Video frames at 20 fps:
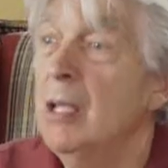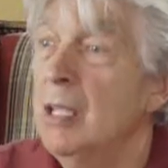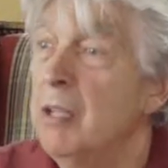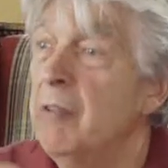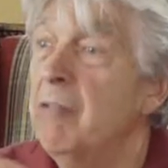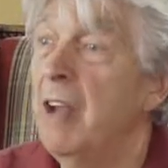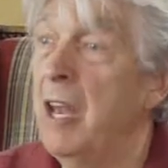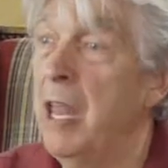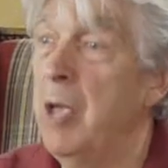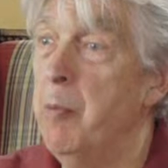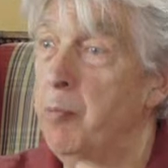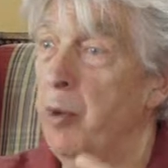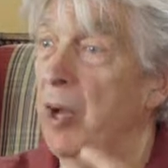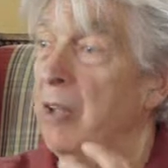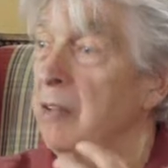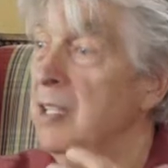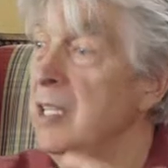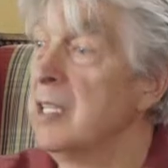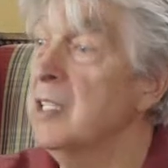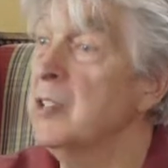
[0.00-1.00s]
Il fallait
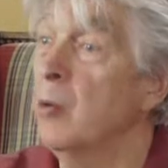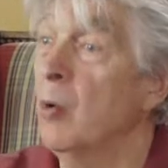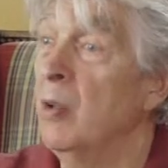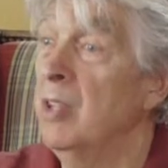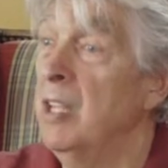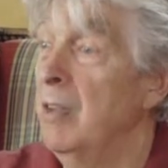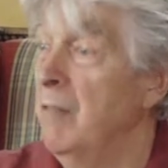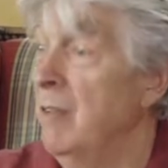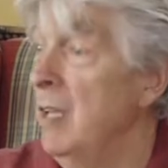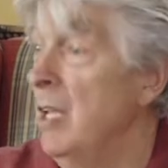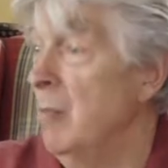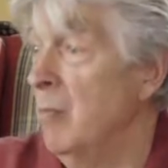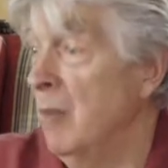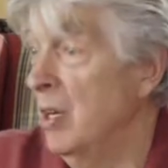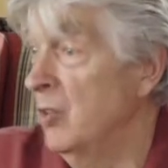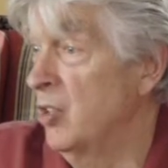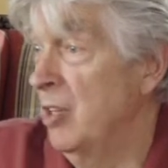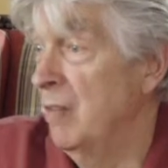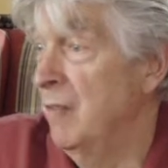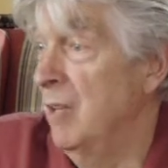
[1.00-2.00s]
porter ce qu'on avait.
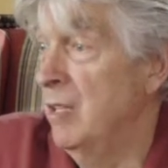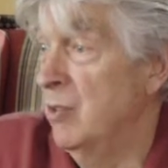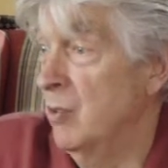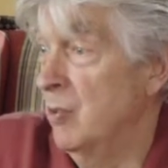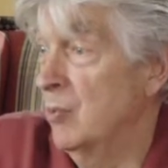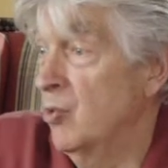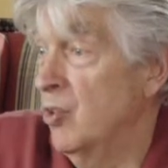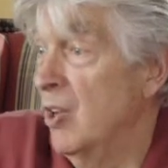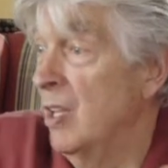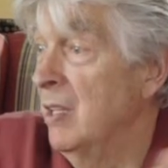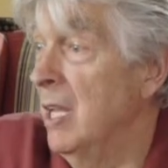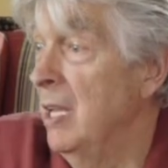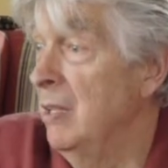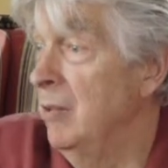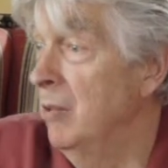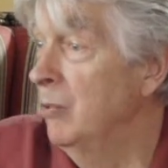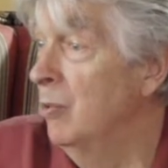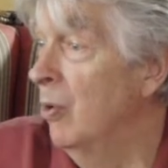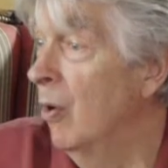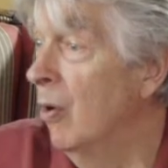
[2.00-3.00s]
Moi, j'avais ce chandail
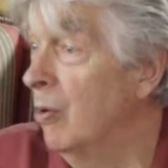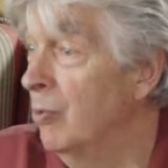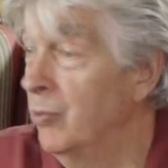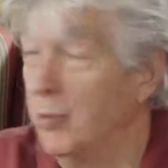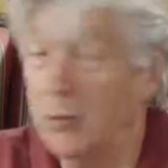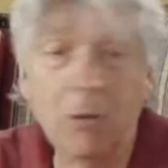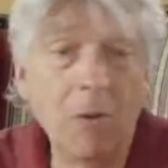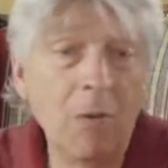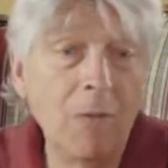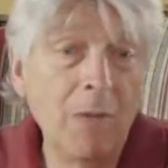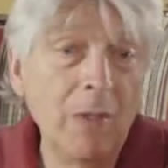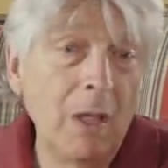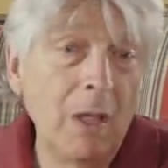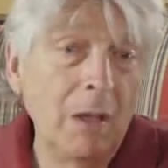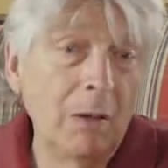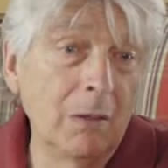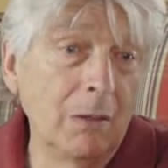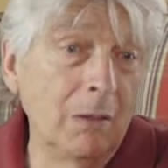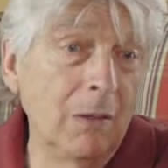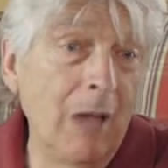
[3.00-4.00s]
de Toronto
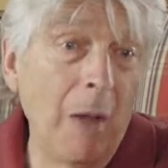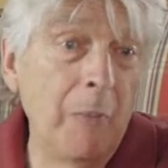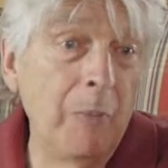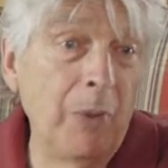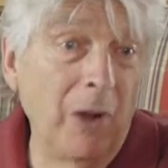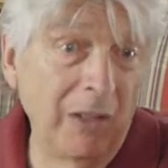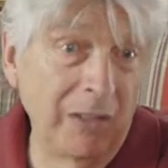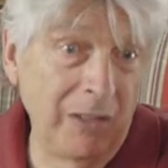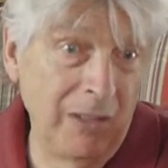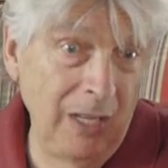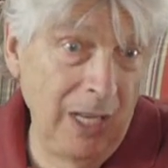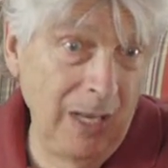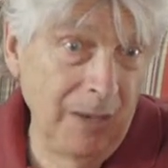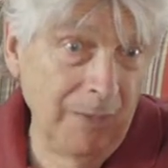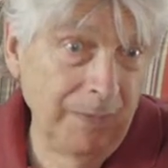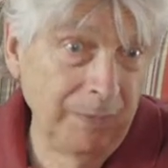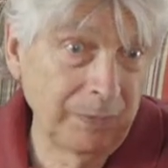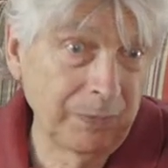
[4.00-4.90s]
euh, à porter.